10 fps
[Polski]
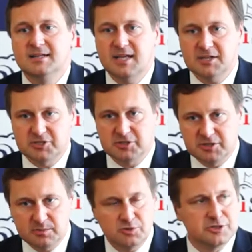też
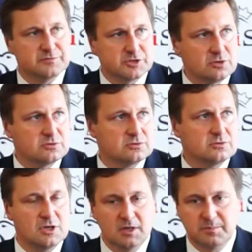nie musi w ciągu
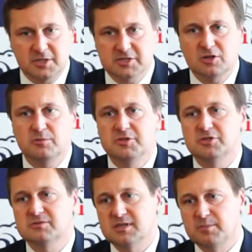pierwszego
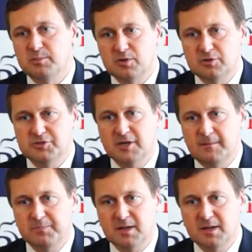miesiąca po porodzie